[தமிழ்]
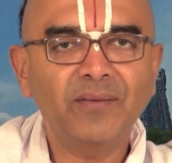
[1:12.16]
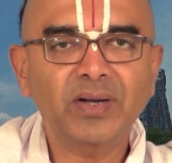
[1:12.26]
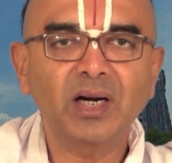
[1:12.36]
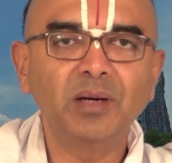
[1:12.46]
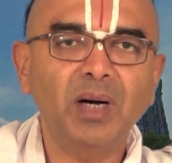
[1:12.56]

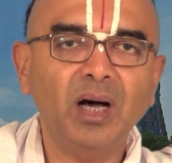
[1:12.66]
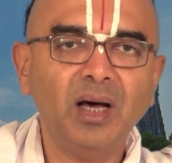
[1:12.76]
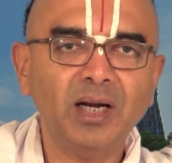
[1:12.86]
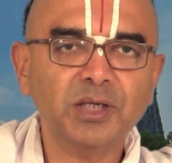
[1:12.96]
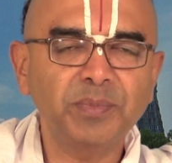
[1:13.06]
அவர்கள்
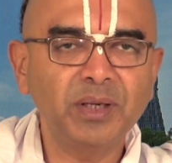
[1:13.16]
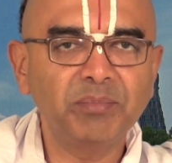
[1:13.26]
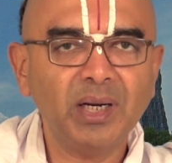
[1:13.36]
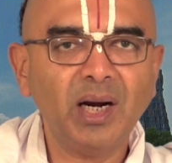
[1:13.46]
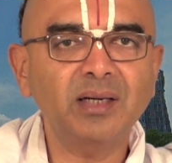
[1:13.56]
மகாலட்சுமி
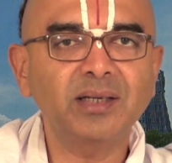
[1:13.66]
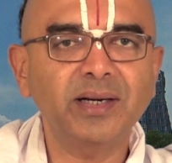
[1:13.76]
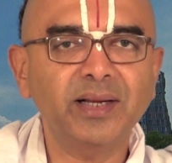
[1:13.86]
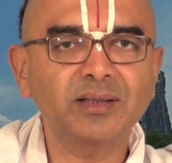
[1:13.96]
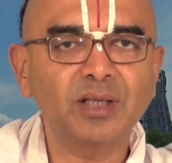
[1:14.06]

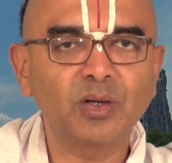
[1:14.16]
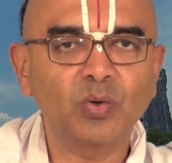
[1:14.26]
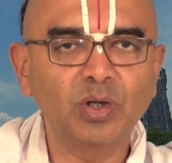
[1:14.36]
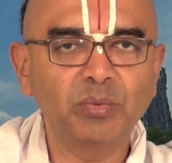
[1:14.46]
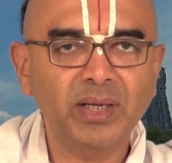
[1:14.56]
பிராட்டி
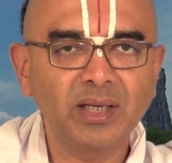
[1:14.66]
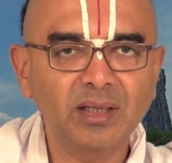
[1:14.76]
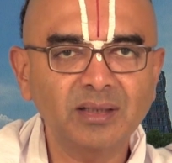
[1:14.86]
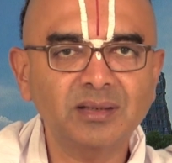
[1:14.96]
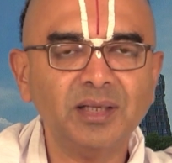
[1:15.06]
இடத்தில் கொண்டு போய்
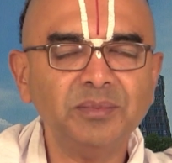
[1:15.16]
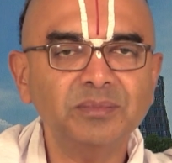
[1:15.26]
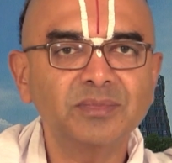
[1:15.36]
நிறுத்த